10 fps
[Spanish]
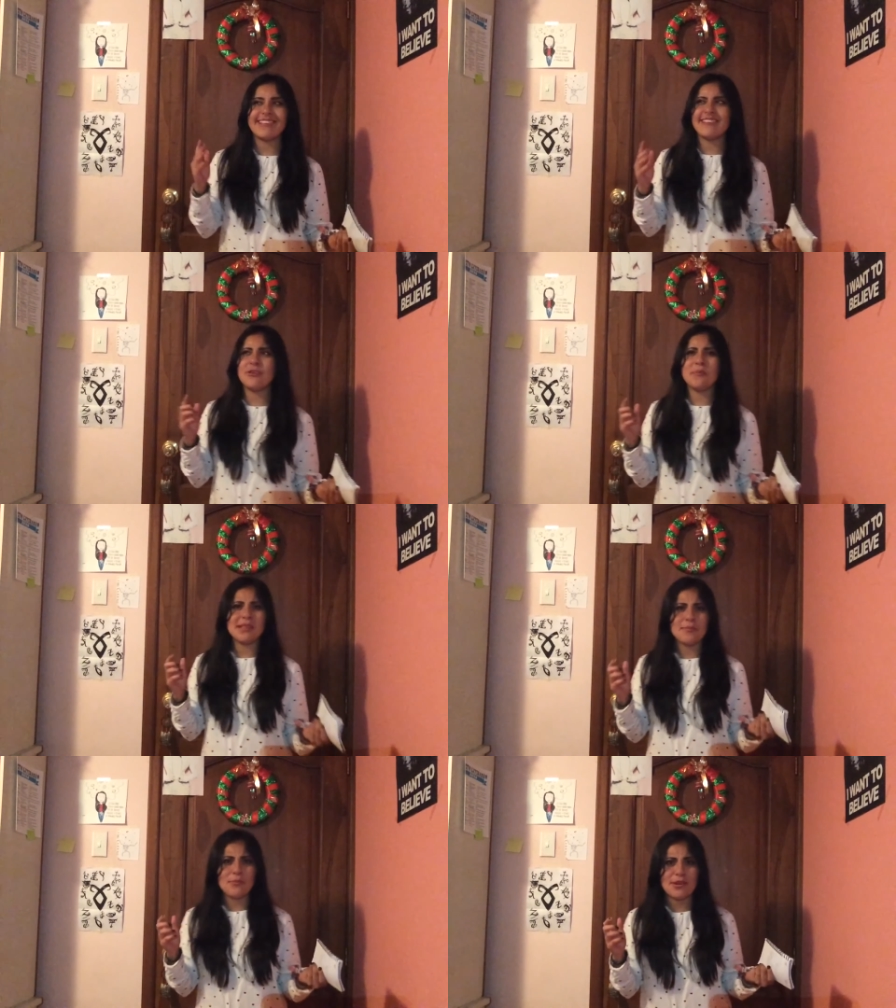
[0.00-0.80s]
hoy
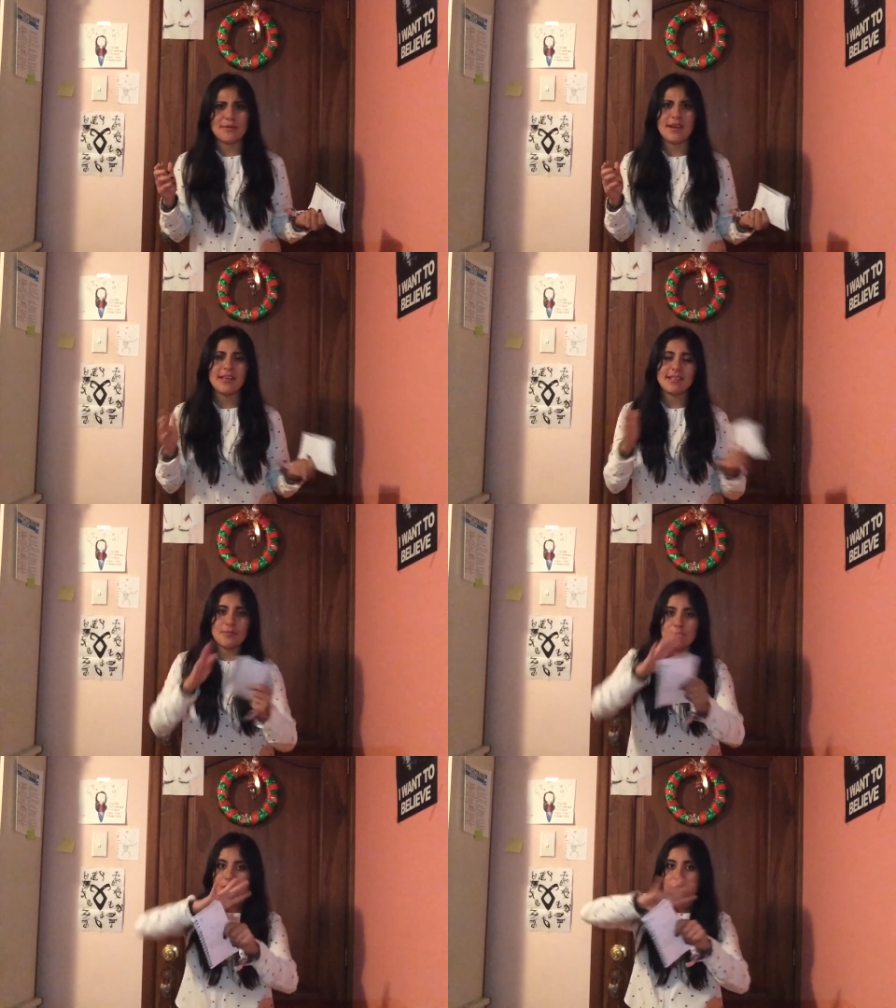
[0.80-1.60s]
pasé por librarias y
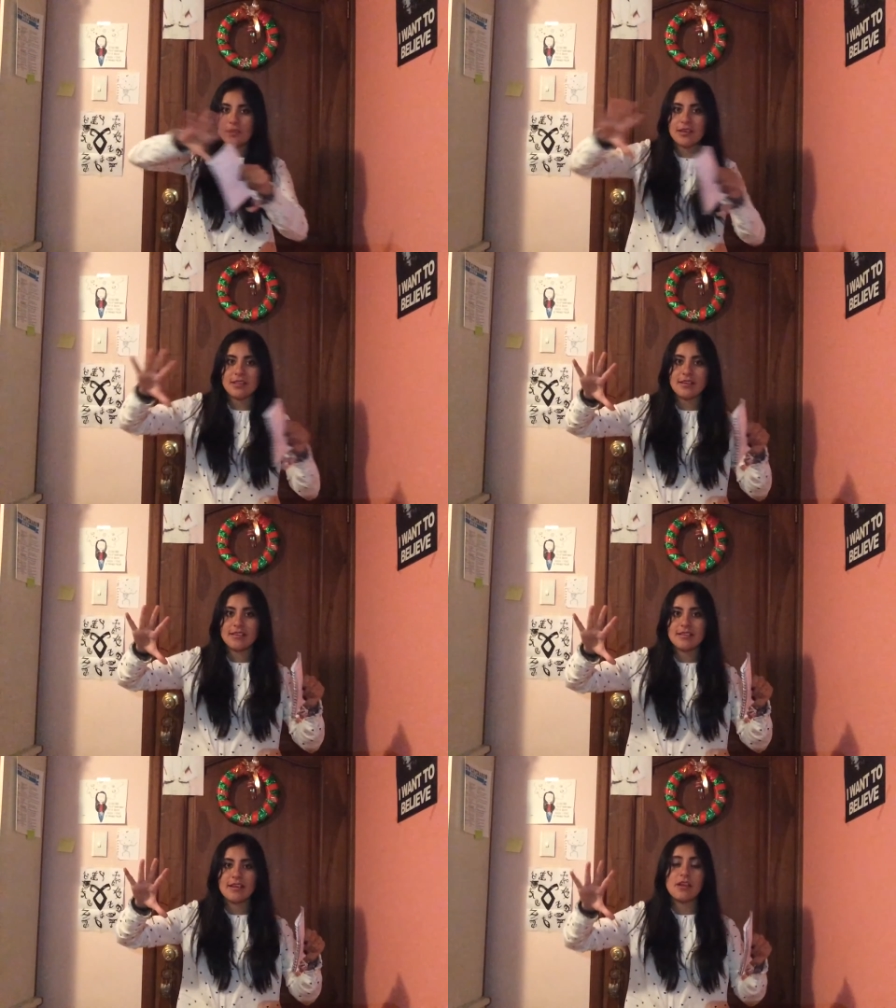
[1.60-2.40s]
por afuerita,
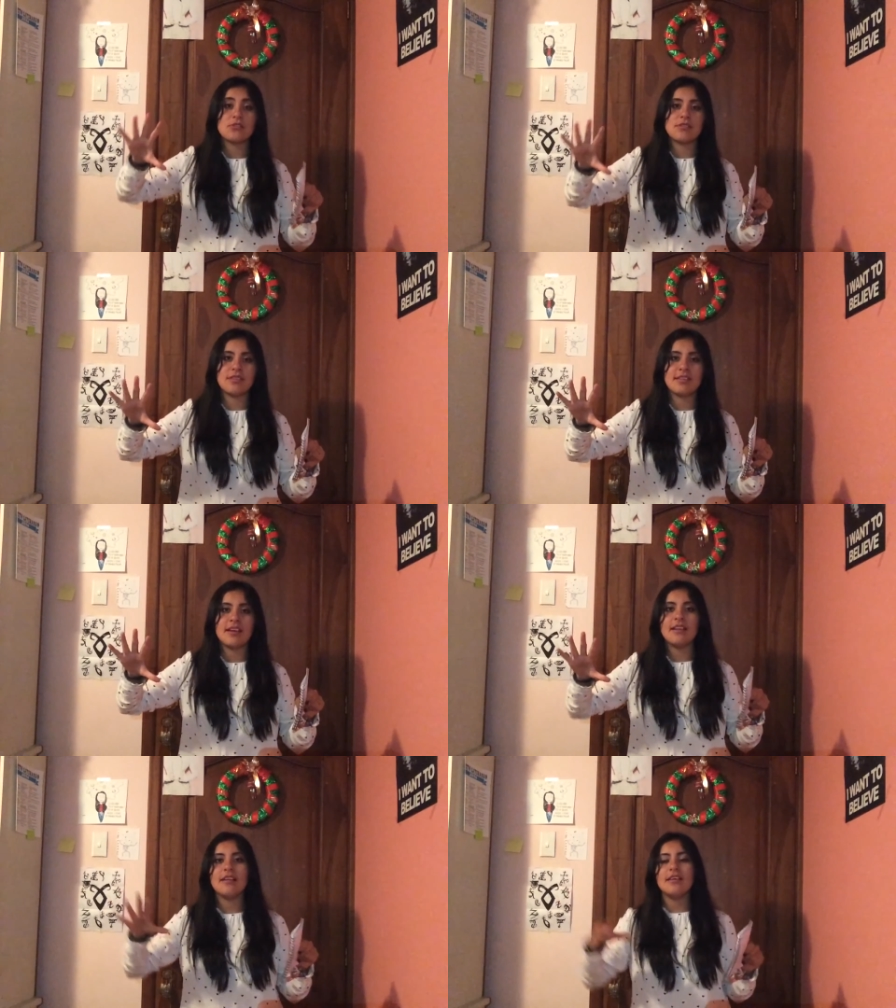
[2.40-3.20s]
en
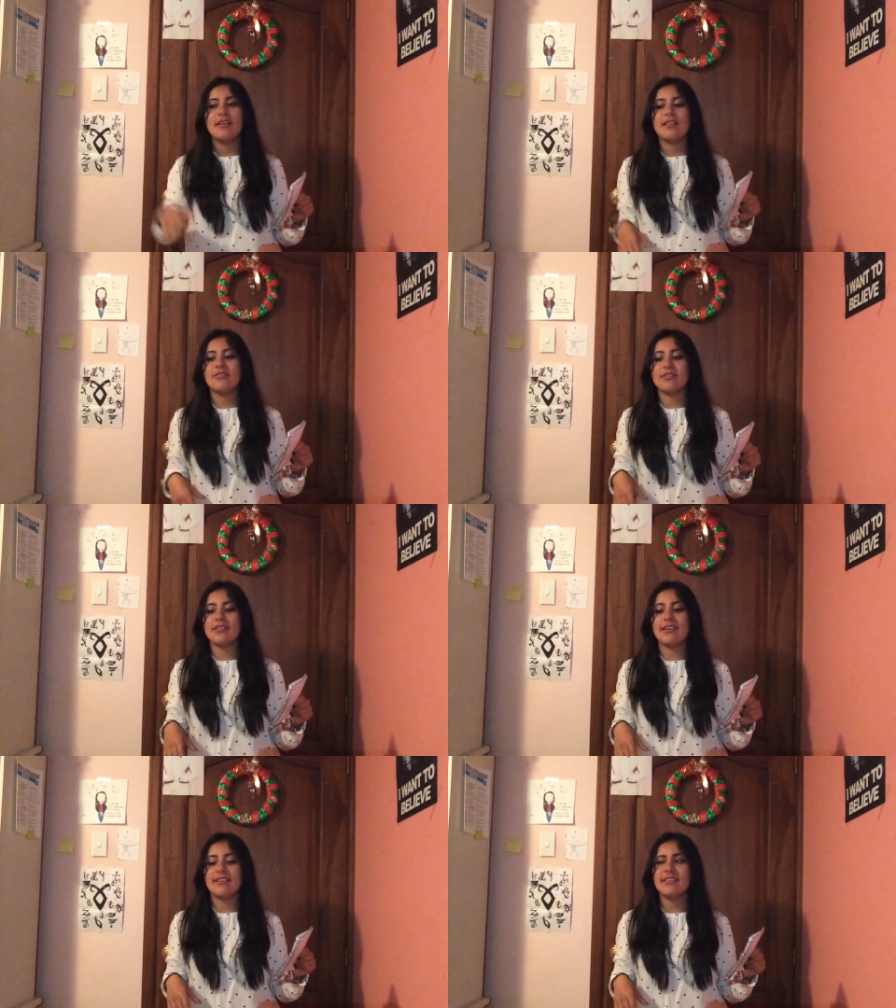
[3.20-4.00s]
Occidental. Entonces
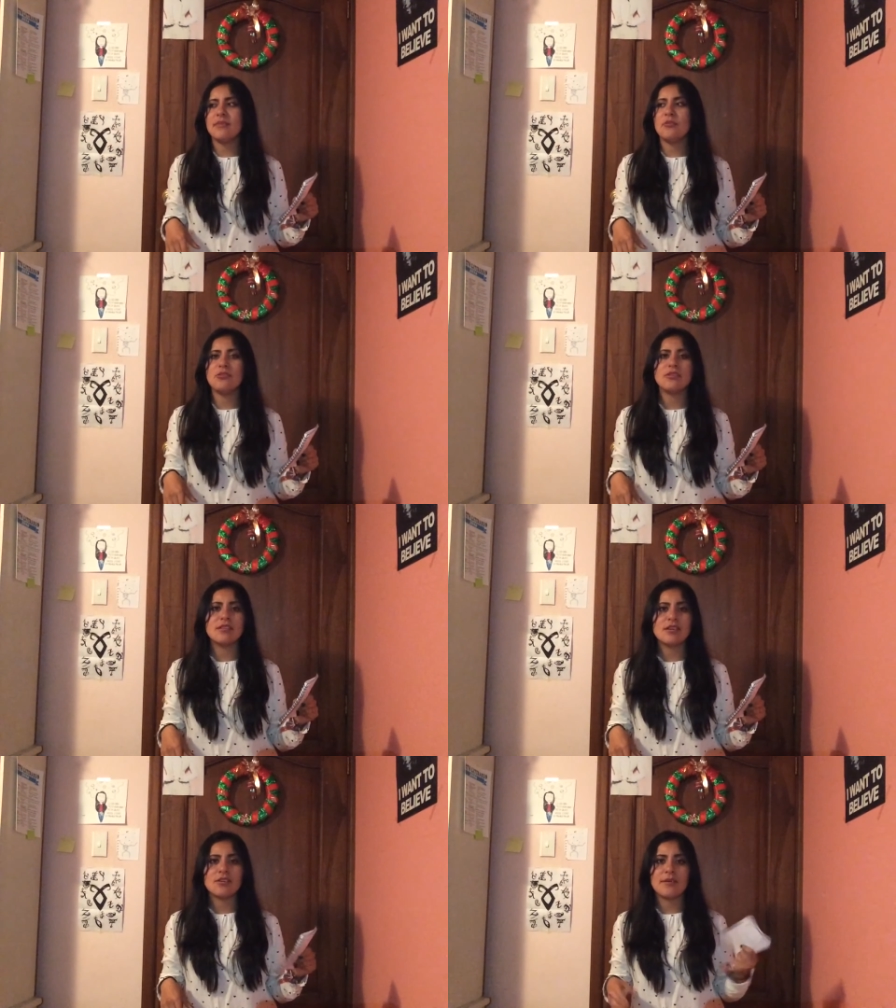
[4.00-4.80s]
dije, está hermosa,
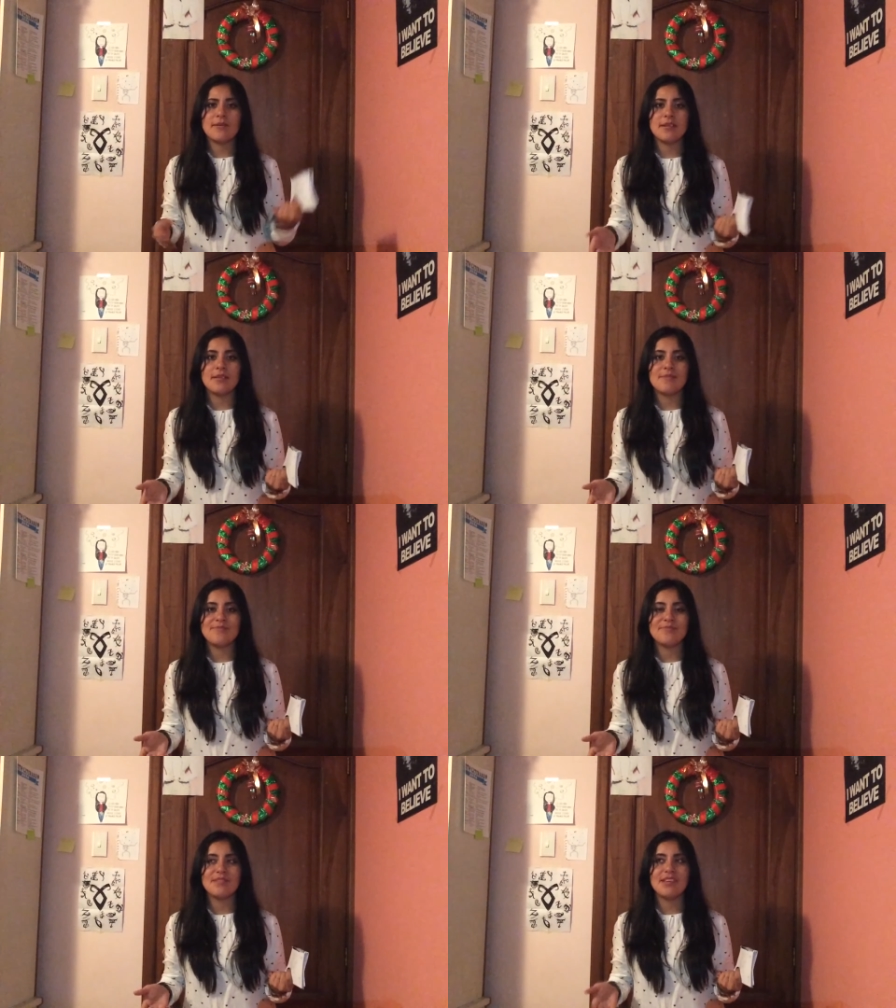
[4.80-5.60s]
tengo que venir.
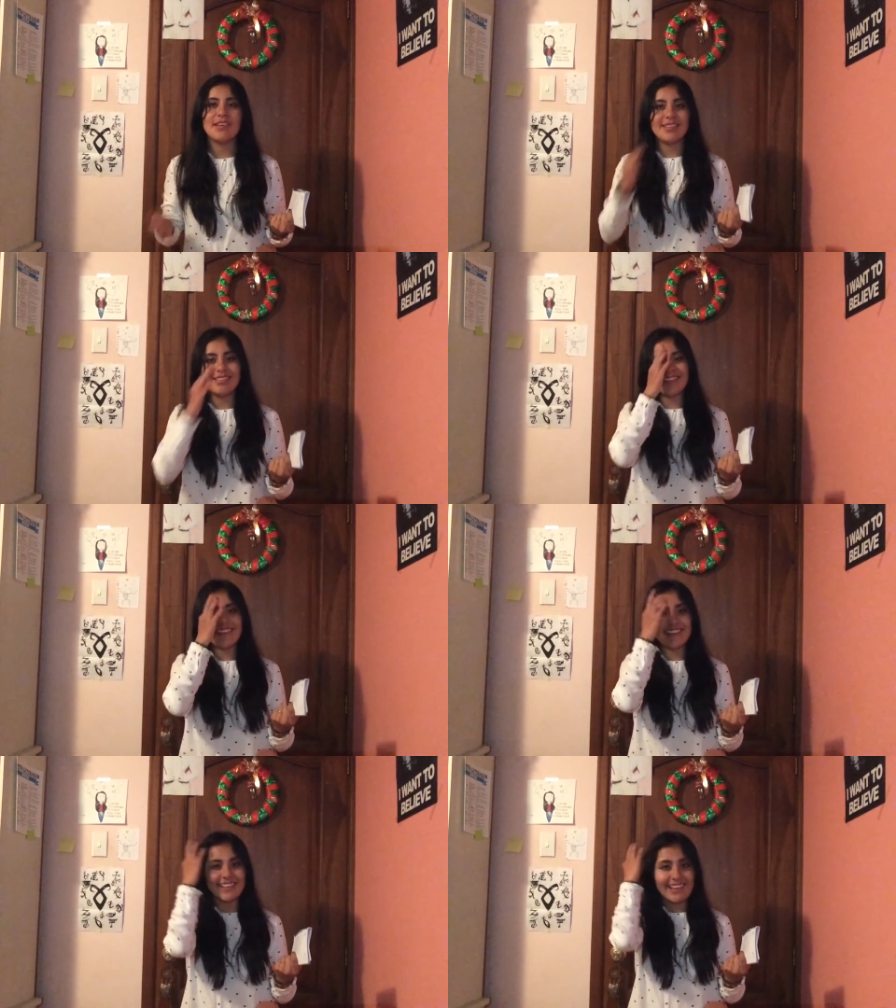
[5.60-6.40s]
Y
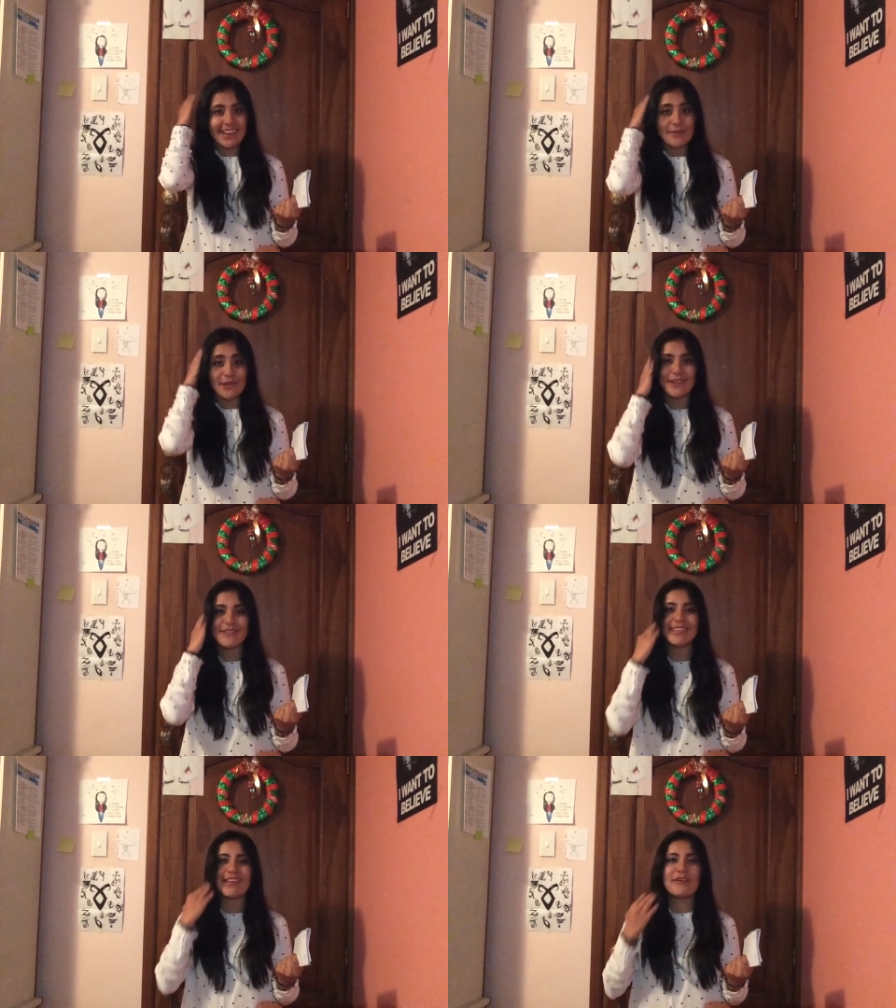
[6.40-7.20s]
desde que la
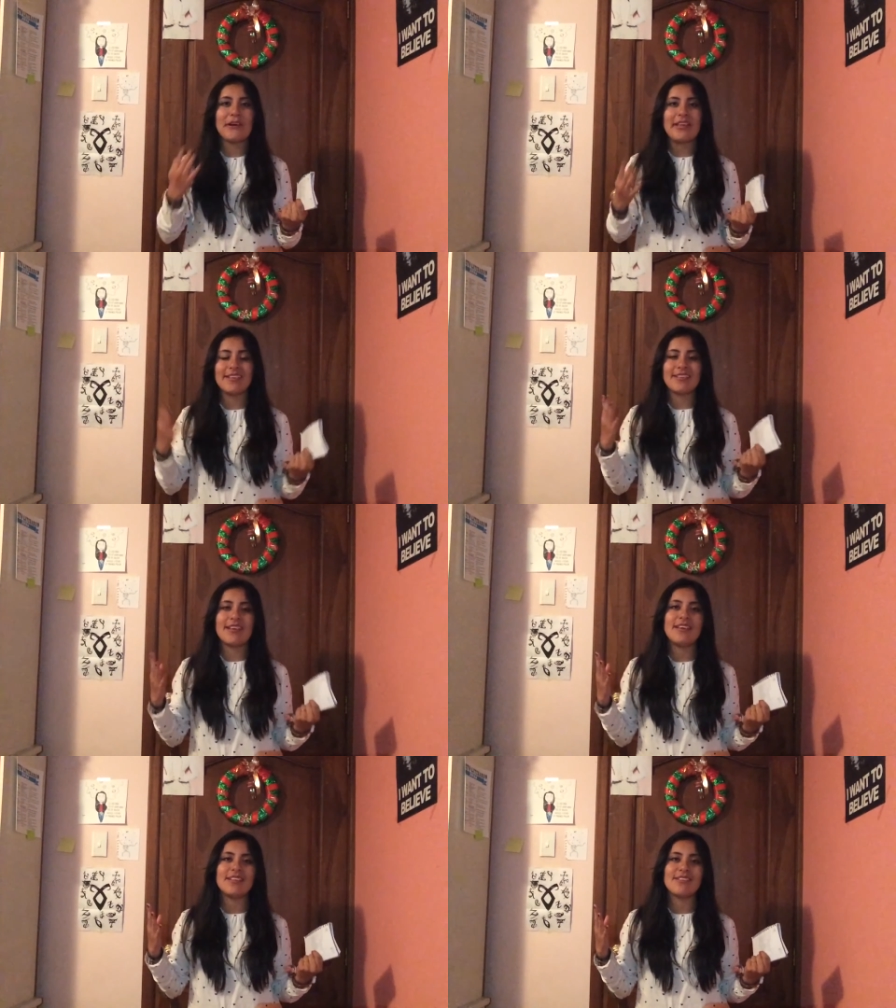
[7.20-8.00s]
abrieron tengo ganas de
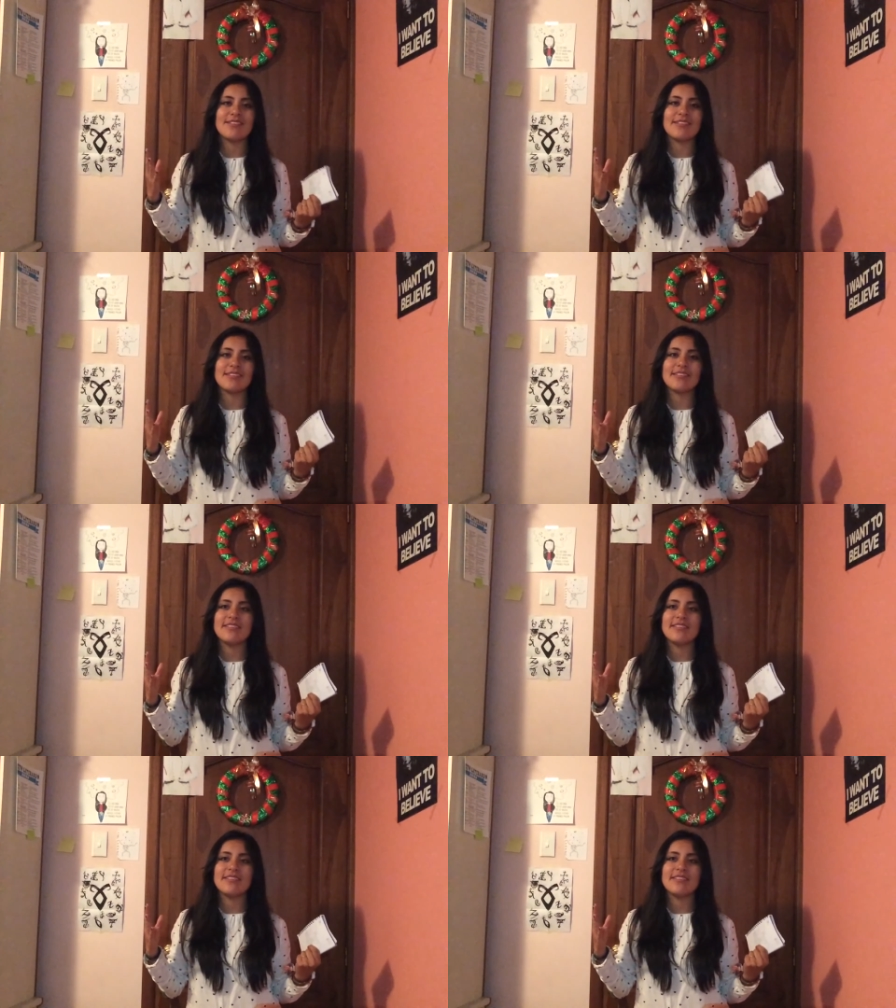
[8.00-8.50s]
ir, entonces